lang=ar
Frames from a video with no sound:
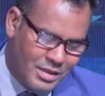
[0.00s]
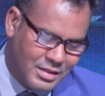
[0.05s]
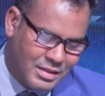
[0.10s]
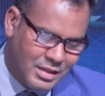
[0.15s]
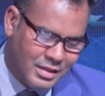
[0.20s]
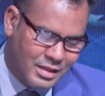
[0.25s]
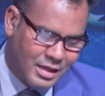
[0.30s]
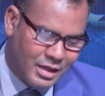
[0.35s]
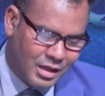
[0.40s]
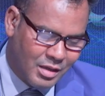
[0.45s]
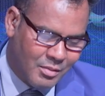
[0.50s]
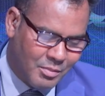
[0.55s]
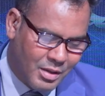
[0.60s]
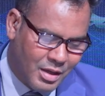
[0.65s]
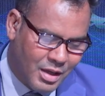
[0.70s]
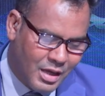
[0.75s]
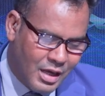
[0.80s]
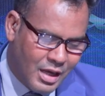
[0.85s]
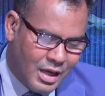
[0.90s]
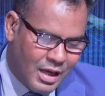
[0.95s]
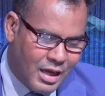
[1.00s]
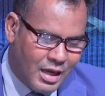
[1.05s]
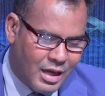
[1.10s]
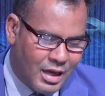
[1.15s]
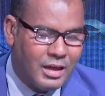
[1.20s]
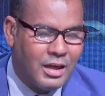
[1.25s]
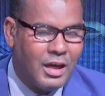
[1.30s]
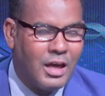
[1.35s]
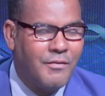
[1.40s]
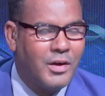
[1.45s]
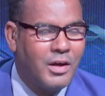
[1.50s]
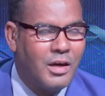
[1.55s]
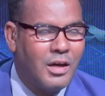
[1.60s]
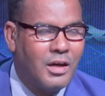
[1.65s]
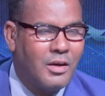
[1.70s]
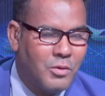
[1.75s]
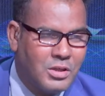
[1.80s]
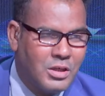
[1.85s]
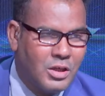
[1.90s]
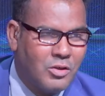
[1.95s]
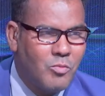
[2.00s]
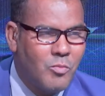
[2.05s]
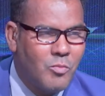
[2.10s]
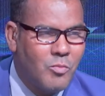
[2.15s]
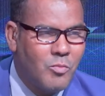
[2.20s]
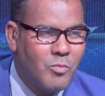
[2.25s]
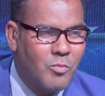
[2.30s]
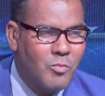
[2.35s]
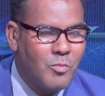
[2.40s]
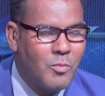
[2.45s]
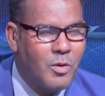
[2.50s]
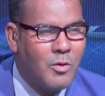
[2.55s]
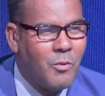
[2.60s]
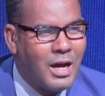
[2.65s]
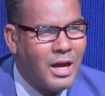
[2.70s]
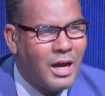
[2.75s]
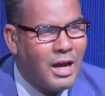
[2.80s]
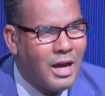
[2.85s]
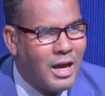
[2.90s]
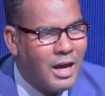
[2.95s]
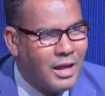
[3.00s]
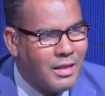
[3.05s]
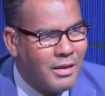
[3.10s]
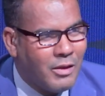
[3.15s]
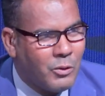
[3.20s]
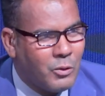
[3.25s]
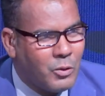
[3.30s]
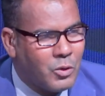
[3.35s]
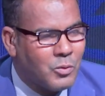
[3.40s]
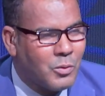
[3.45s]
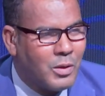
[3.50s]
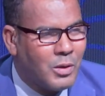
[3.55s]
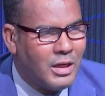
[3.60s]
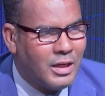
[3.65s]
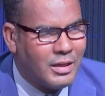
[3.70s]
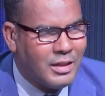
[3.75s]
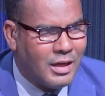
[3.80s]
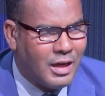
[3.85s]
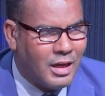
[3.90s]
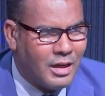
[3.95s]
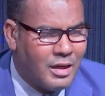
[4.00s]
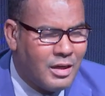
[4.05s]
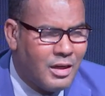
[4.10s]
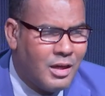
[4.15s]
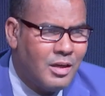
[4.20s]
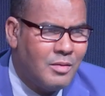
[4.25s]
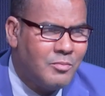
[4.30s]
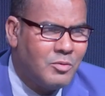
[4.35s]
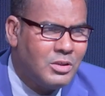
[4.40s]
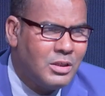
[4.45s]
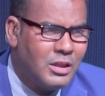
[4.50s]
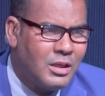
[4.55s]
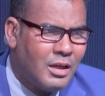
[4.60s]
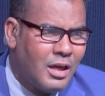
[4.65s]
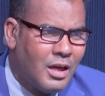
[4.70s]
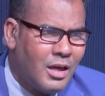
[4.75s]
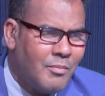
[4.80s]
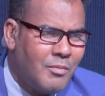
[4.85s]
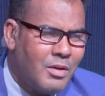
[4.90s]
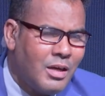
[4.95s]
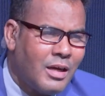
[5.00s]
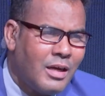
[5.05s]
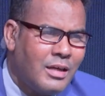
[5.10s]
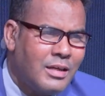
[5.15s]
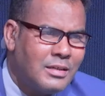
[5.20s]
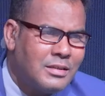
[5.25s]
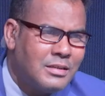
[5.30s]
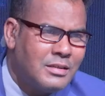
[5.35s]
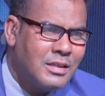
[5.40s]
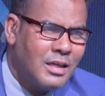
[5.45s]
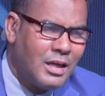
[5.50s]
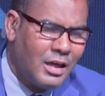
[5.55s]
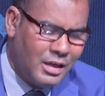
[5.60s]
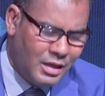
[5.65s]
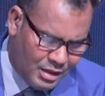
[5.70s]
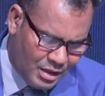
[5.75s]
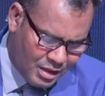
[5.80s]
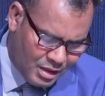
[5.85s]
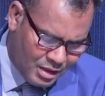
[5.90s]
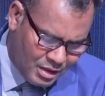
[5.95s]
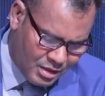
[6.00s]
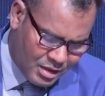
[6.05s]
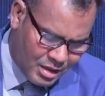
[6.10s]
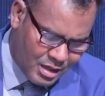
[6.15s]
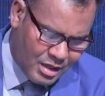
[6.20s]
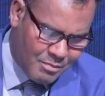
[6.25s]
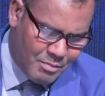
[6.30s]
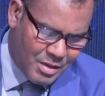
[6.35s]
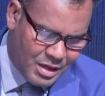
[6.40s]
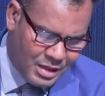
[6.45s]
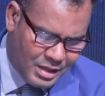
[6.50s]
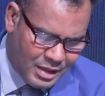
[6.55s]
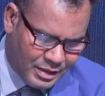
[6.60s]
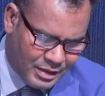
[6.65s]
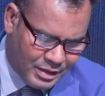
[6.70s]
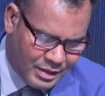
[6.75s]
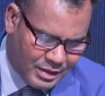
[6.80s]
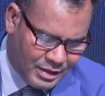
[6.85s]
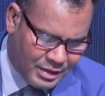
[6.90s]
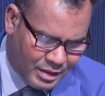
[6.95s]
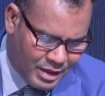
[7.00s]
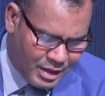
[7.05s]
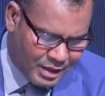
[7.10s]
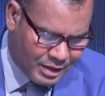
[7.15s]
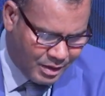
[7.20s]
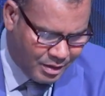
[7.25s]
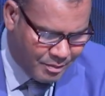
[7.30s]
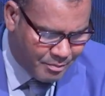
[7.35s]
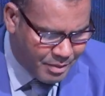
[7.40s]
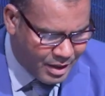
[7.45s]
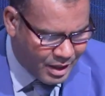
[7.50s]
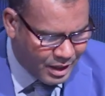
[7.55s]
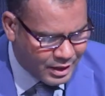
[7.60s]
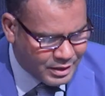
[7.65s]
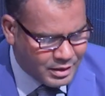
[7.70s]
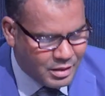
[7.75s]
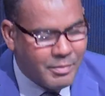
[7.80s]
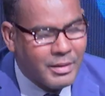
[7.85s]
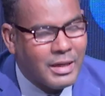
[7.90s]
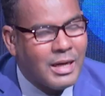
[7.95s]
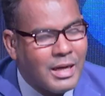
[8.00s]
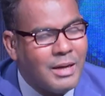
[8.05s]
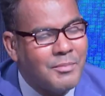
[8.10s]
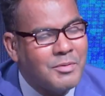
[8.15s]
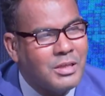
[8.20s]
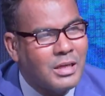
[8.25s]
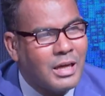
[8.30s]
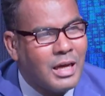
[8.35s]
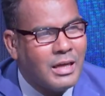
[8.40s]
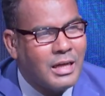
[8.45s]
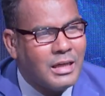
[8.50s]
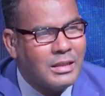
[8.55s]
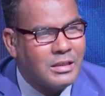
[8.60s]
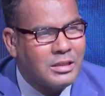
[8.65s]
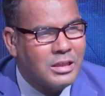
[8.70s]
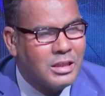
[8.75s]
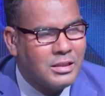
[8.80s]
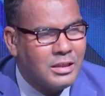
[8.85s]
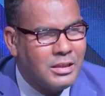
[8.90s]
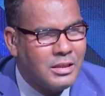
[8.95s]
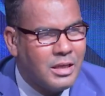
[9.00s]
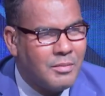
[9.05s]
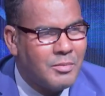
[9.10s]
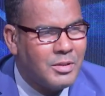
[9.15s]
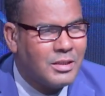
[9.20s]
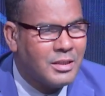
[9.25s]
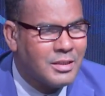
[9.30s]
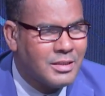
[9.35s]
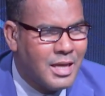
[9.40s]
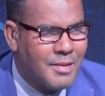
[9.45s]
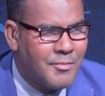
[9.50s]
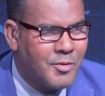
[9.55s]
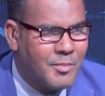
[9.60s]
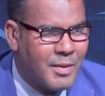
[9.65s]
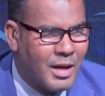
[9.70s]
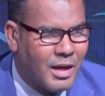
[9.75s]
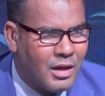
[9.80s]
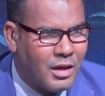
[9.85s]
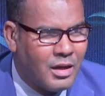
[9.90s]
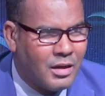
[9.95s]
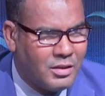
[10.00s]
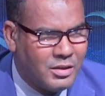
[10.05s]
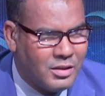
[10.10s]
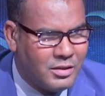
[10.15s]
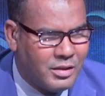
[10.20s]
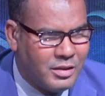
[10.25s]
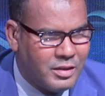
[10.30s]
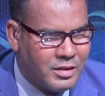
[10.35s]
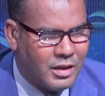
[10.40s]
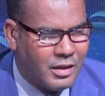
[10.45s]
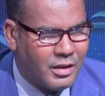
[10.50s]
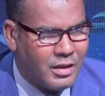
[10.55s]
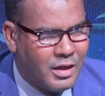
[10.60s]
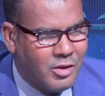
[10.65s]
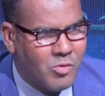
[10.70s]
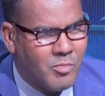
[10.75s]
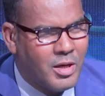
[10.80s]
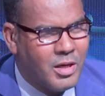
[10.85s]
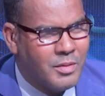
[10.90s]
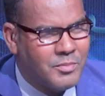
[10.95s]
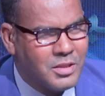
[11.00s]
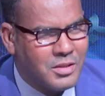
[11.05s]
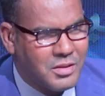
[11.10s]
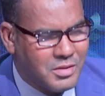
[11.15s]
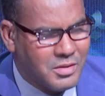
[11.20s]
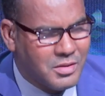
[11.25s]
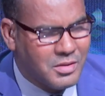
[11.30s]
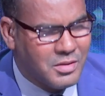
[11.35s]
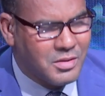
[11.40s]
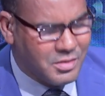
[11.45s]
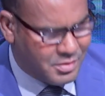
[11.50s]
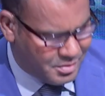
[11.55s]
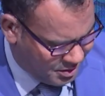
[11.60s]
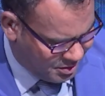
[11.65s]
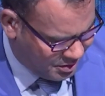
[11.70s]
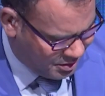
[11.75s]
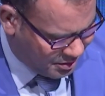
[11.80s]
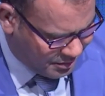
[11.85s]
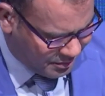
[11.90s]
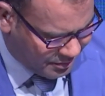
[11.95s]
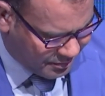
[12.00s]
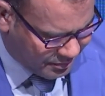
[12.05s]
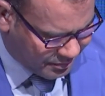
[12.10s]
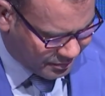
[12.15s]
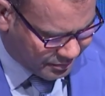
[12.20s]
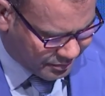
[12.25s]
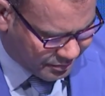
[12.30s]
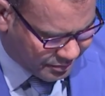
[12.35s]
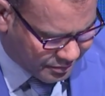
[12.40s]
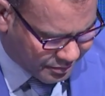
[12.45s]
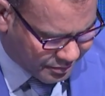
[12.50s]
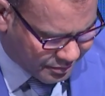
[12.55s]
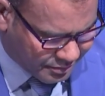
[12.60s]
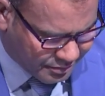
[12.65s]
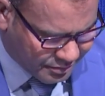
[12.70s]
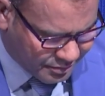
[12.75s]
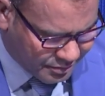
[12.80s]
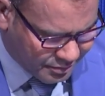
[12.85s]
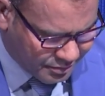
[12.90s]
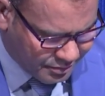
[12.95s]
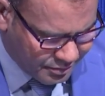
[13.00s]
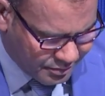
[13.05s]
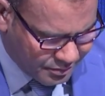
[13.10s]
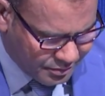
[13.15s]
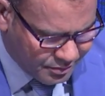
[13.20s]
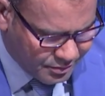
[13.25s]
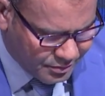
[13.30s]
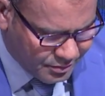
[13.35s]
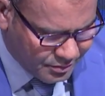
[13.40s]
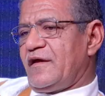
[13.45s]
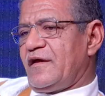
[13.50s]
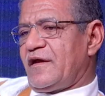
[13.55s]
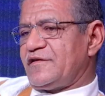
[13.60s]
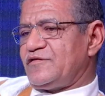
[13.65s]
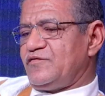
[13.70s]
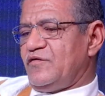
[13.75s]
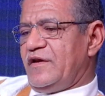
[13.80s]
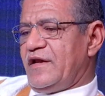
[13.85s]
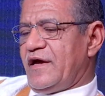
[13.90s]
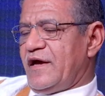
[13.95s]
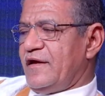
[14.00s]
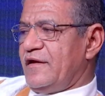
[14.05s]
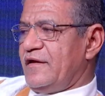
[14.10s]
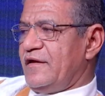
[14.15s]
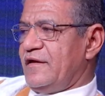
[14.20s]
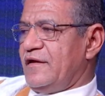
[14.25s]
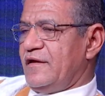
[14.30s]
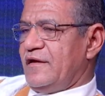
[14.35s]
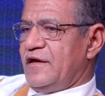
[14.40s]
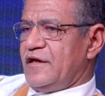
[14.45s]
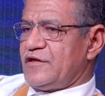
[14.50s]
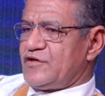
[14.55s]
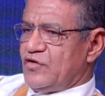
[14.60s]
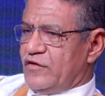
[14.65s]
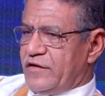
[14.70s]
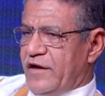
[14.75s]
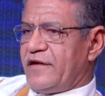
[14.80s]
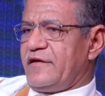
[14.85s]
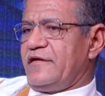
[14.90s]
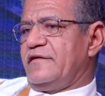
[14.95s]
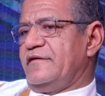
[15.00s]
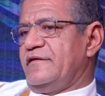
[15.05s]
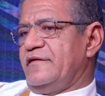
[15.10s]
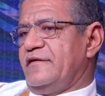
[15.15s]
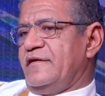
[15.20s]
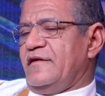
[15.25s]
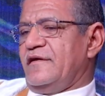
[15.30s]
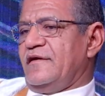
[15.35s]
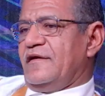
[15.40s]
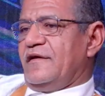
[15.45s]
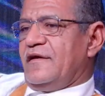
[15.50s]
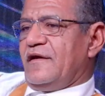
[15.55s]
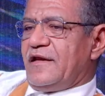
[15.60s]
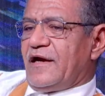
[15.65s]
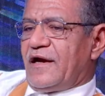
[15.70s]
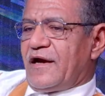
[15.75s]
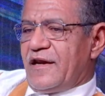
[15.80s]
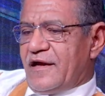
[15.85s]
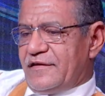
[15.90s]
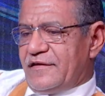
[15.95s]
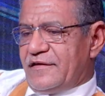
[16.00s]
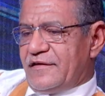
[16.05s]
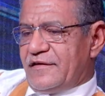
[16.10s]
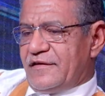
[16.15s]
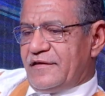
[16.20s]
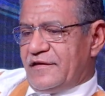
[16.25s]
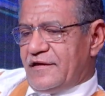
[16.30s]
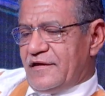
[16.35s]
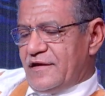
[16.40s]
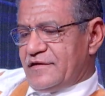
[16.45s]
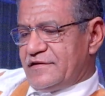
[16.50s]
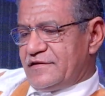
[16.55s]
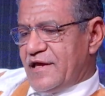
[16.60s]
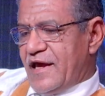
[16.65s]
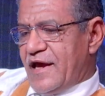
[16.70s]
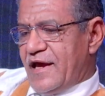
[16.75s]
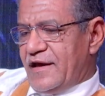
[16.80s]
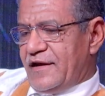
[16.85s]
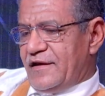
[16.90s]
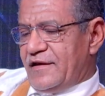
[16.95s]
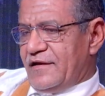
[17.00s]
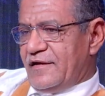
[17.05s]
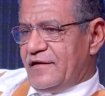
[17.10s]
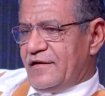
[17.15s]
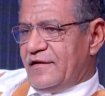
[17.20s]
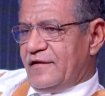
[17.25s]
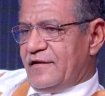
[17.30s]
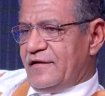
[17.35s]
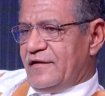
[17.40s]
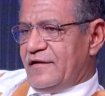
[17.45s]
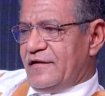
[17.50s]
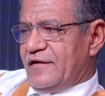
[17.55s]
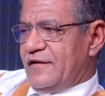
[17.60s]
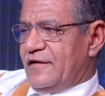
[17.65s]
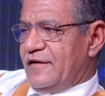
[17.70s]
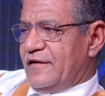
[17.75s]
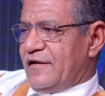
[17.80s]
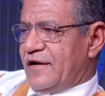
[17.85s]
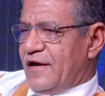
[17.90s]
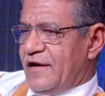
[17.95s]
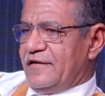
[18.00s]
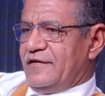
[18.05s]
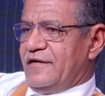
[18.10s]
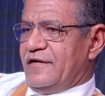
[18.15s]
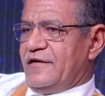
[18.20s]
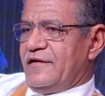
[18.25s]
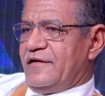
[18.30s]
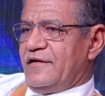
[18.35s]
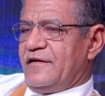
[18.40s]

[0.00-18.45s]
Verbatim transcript: سيد نقيب آه، كيف وجدتم وقع هذه الخطوة التي أعلنها المدير العام لقناة الساحل آه، إبان إطلاق باقة برامج القناة الجديدة بالتزامن مع عيد الاستقلال يوم أمس بسم الله والصلاة والسلام رسول الله آه، شكرا لقناة آه، الساحل آه، الرائدة